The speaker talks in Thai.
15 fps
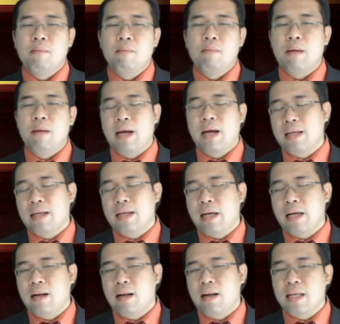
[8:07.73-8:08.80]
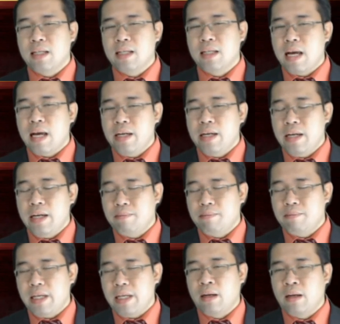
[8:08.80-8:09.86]
พระมหากษัตริย์ราชการที่
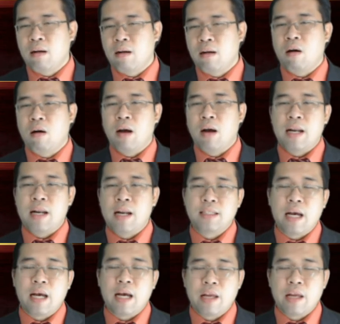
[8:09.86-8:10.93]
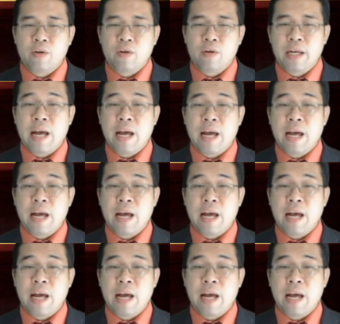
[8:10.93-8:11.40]
27 ของอาณาจักรอยุธ